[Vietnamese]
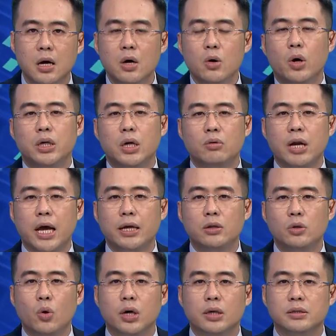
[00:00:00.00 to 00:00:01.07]
Hoạt động này
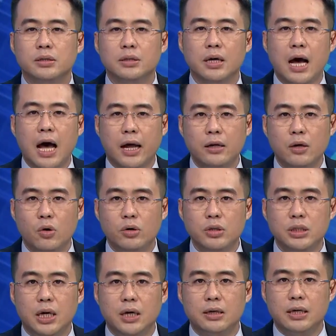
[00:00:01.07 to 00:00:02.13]
thuộc dự án hỗ
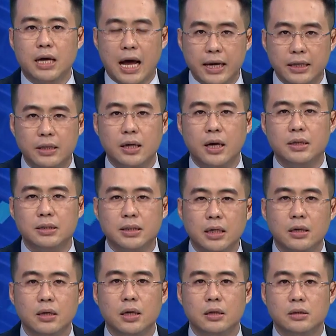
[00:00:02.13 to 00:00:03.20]
trợ cải thiện chất
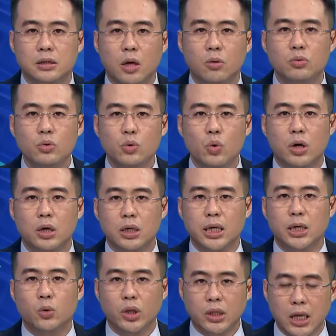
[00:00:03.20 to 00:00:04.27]
lượng sống của người
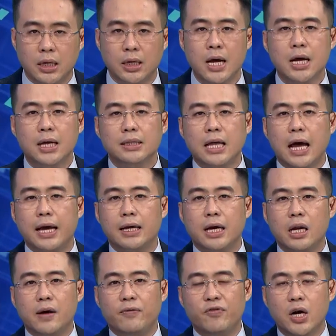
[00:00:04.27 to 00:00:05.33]
khuyết tật tại các
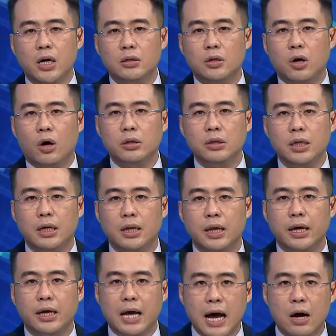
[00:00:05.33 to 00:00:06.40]
địa phương có tỷ lệ
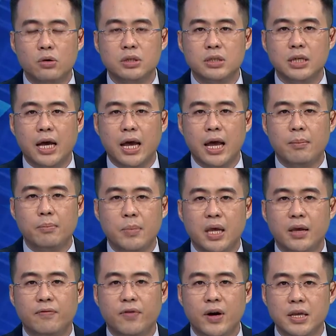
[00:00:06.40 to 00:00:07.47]
cao trẻ em
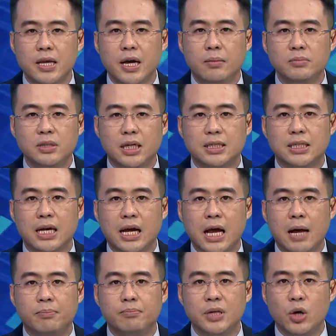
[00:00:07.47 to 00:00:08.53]
bị phơi nhiễm chất da
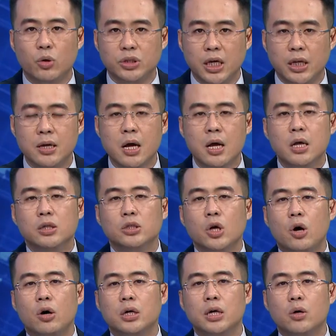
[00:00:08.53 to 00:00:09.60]
cam dioxin
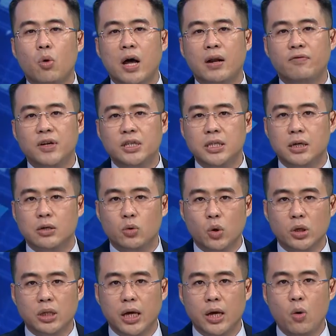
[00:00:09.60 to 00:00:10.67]
do Cơ quan Phát triển
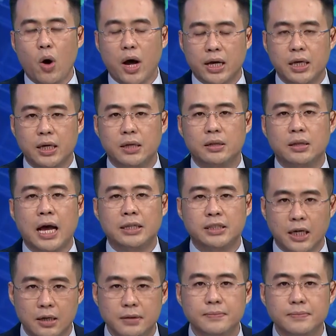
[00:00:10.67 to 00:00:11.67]
Quốc tế Hoa Kỳ tài trợ.